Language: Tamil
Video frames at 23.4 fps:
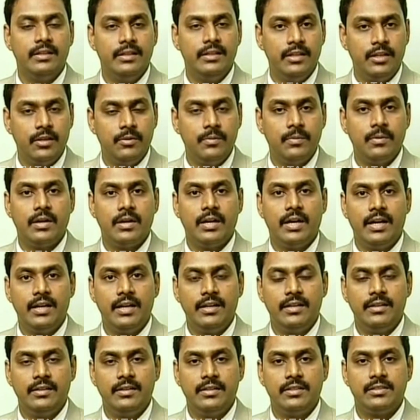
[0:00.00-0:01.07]
தினமும் காலையில்
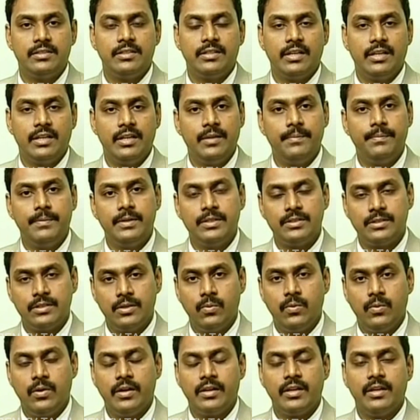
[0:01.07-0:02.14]
எழுந்திரிச்சு நல்ல பிரிஸ்க்
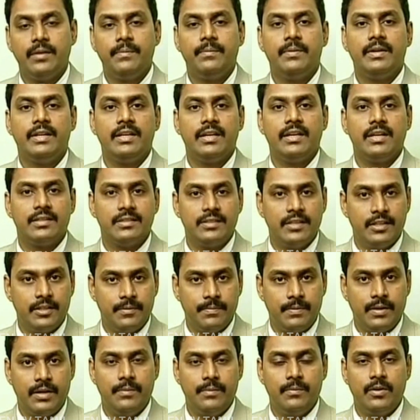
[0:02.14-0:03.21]
வாக்கிங் பெரிய எக்ஸசைஸ்
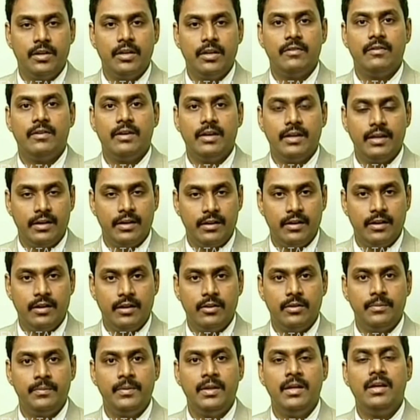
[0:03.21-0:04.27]
பண்ண முடியவில்லை
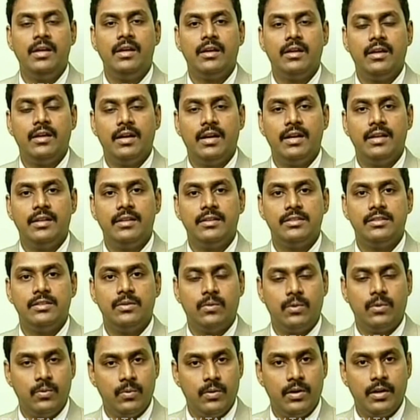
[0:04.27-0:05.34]
என்றாலும் காலையில் எழுந்திரிச்சு
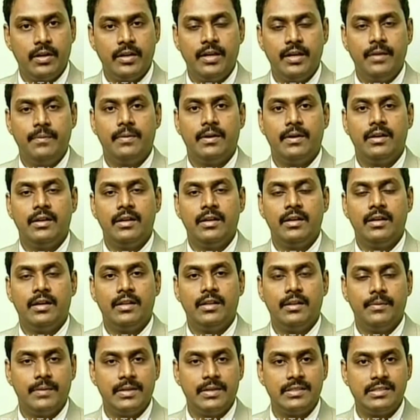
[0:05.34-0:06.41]
ஒரு வாக்கிங் பண்ணி
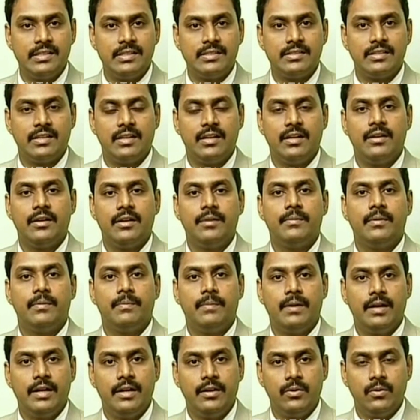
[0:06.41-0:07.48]
அந்த மசில்ஸ் எல்லாம் நம்ம
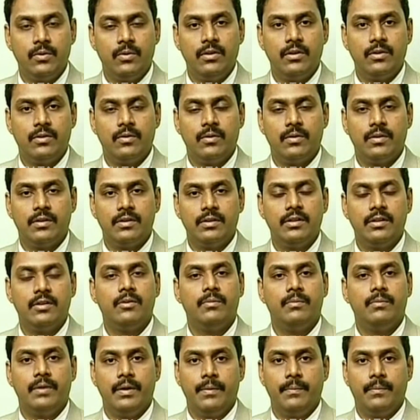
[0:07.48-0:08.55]
பழைய டோனுக்கு வருது
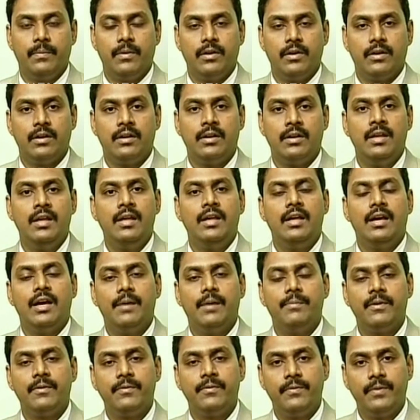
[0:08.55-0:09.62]
ரொம்ப இம்பார்ட்டன்ட்
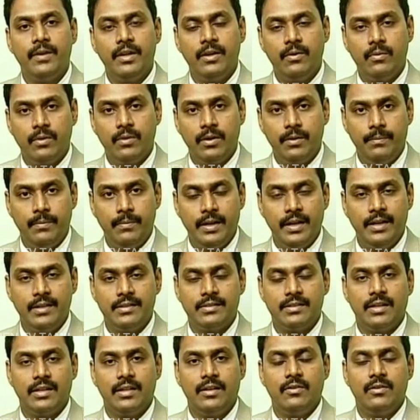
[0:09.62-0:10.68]
அப்புறம் ஃப்ரீக்வெண்ட் பிரேக்ஸ்
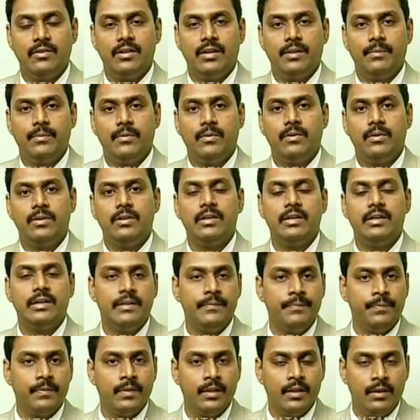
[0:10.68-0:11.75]
அதாவது நம்ம வந்து
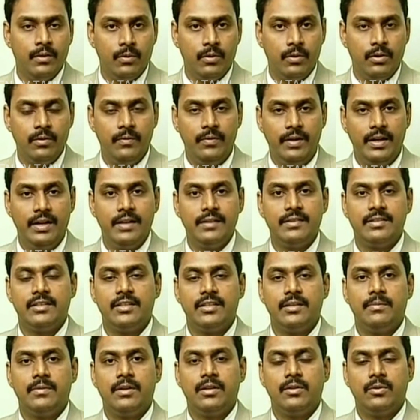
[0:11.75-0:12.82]
ஒரு வேலை
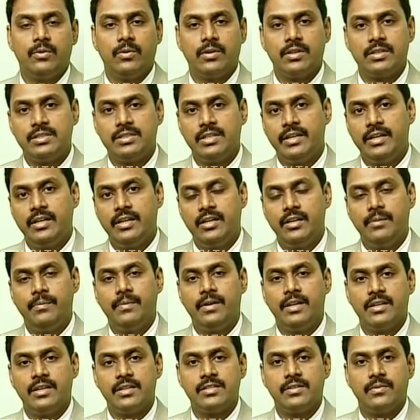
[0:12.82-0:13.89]
செஞ்சோம்னா தொடர்ச்சியாக எட்டு மணி
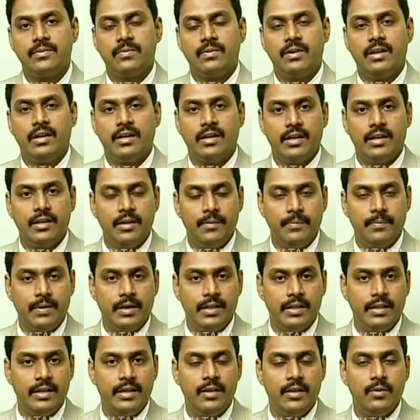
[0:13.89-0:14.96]
நேரம் ஷிஃப்ட்டில் கண்டிப்பாக
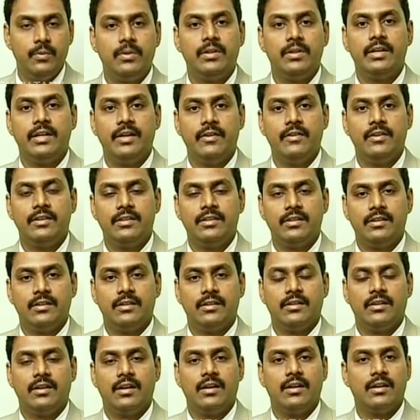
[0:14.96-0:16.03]
அதையே உத்து கவனித்துட்டு
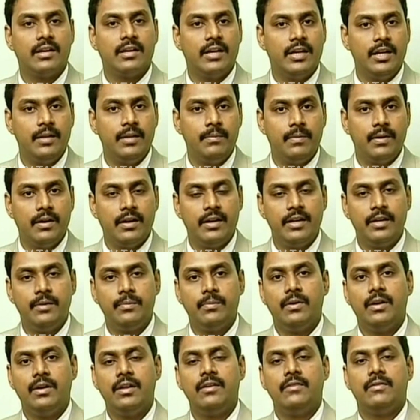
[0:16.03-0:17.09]
இருந்தால் கண்டிப்பாக
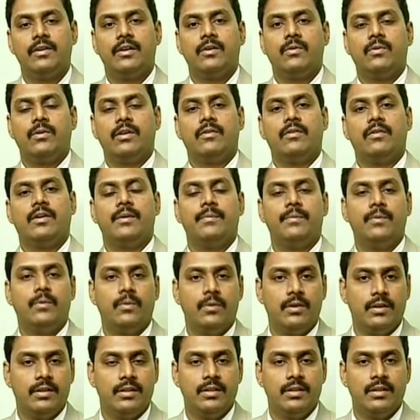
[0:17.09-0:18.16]
இருப்பொழி வரக்கூடிய வாய்ப்பு
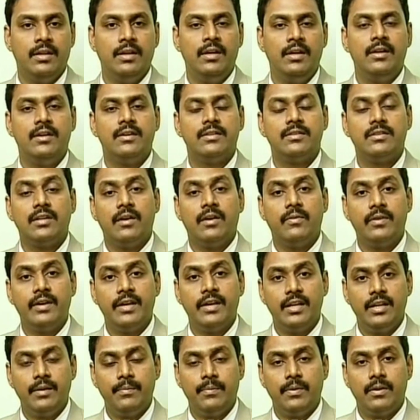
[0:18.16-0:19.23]
உள்ளது ஸோ அவங்க
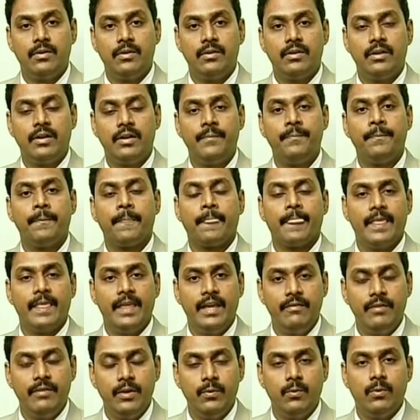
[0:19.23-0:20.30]
என்ன பண்ணணும்னா
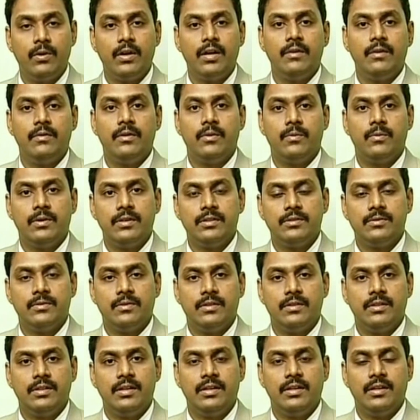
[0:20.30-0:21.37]
எவ்ரி ஒன் ஹவர் ஒன்ஸ்
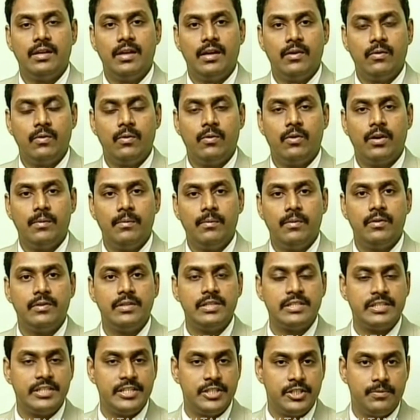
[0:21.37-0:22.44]
வந்து அவங்க உடம்பை வந்து
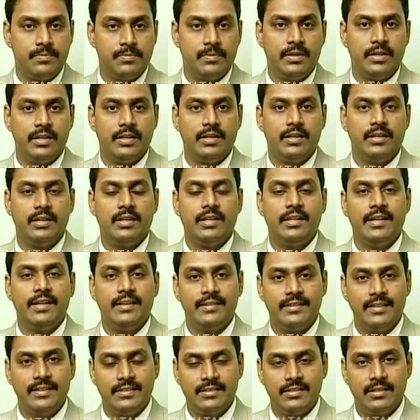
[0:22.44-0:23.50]
ஸ்ட்ரெச் பண்ணிக்கிட்டு அந்த
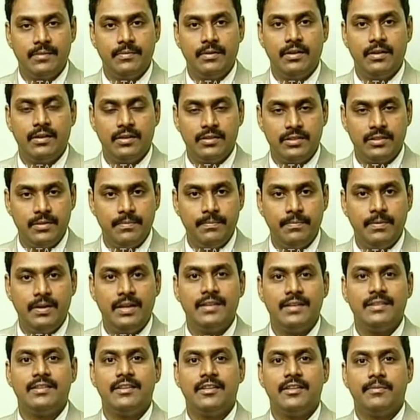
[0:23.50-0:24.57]
எக்ஸசைஸ் சிம்பிள்
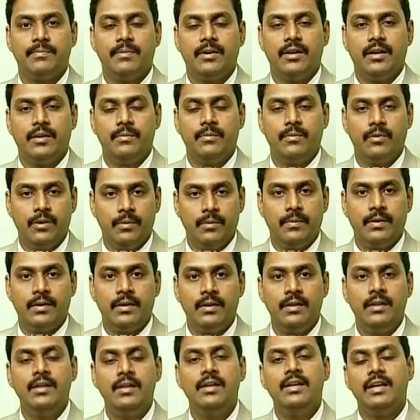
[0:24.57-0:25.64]
எக்ஸசைஸ் பண்ண
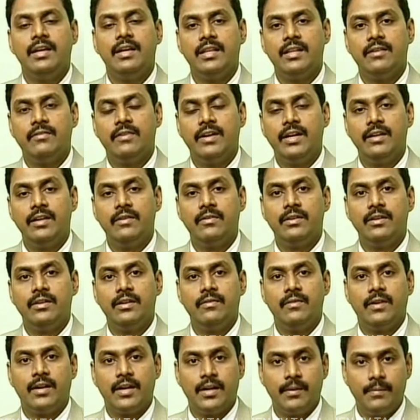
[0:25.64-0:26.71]
மூலமாக இந்த வலியை வந்து
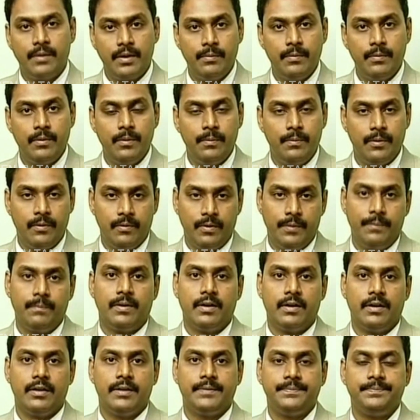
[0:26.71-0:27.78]
வராமல் நம்ம ப்ரிவெண்ட்
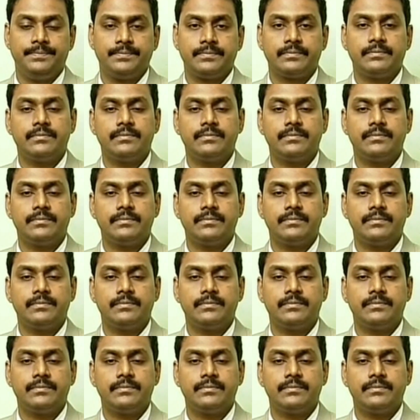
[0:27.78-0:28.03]
பண்ணலாம்